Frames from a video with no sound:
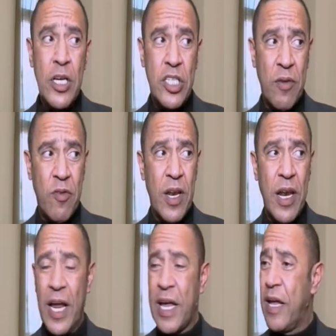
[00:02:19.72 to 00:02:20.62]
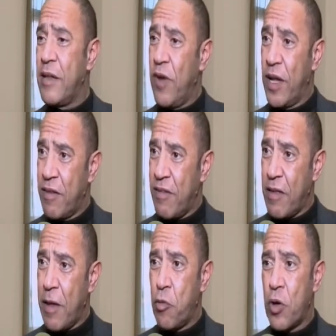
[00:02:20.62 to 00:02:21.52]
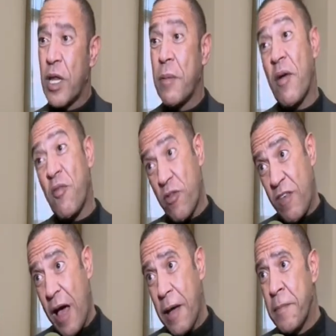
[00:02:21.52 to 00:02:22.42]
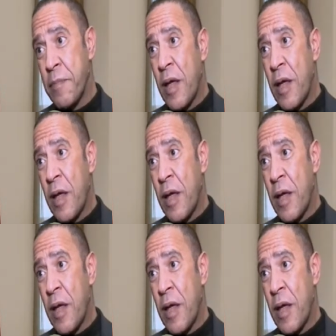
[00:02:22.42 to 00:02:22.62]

شايفين الحكايه دي في حد ذاتها ممكن تبقى فسحه